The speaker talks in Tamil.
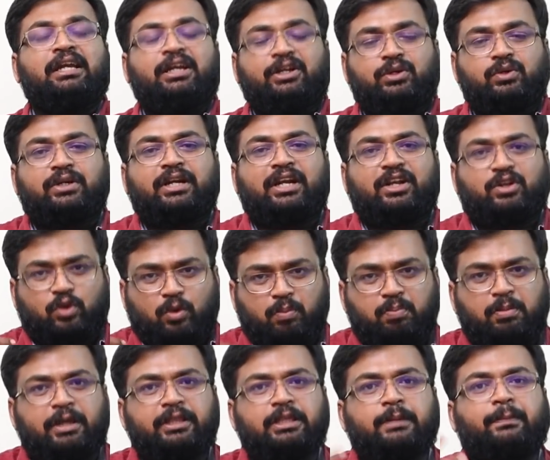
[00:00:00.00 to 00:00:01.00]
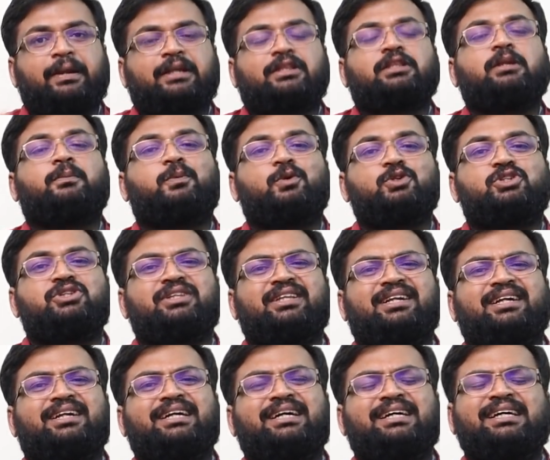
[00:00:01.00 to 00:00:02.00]
இன்னொன்று எனக்கு ரொம்ப இந்த படத்தில் பிடிச்சது
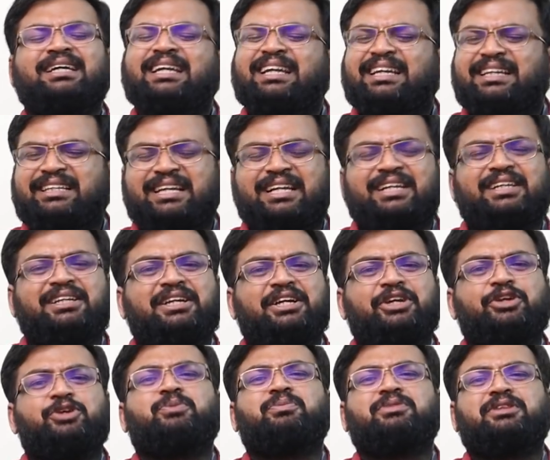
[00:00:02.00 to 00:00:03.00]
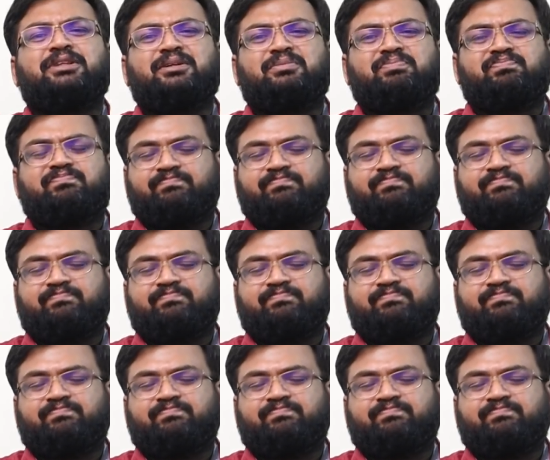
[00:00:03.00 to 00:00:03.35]
என்னென்னா எங்கேயும் இந்த